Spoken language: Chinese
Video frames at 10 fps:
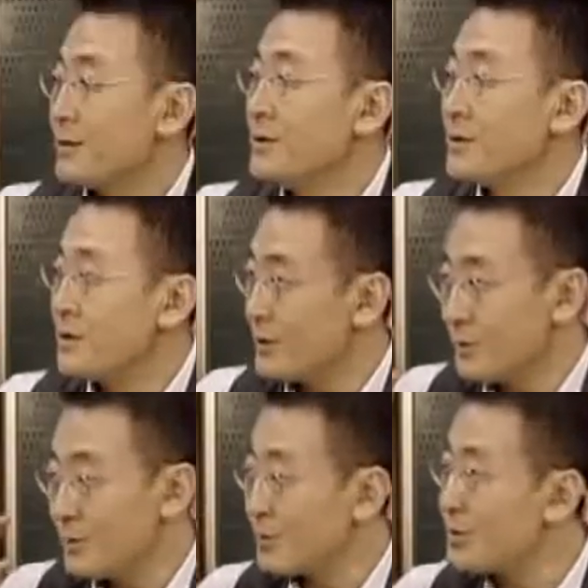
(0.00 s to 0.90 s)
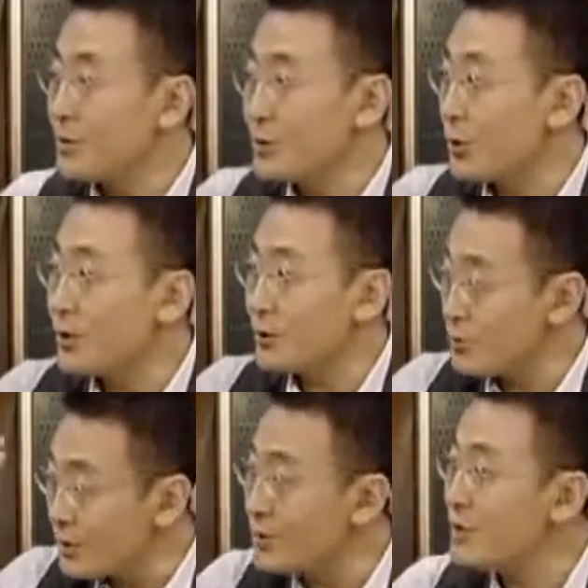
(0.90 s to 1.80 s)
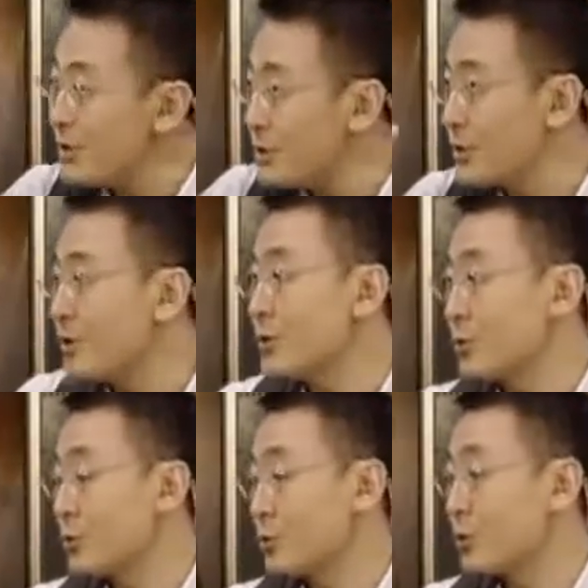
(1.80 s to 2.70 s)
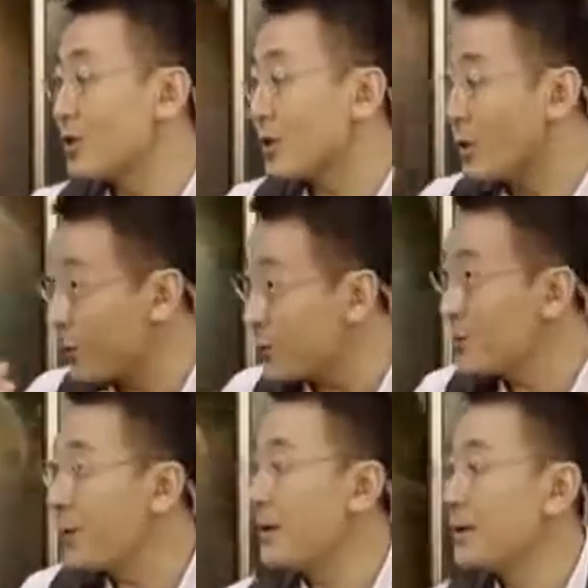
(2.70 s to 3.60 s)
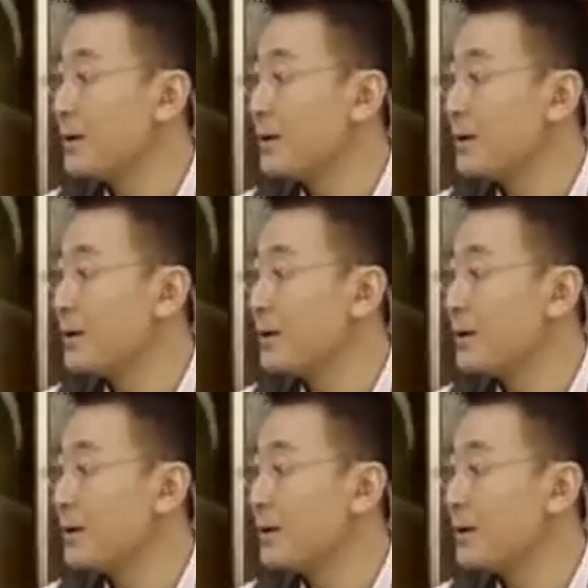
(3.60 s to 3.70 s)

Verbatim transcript: 啊，你真觉得就是你第一次听的时候就觉得很好听吗？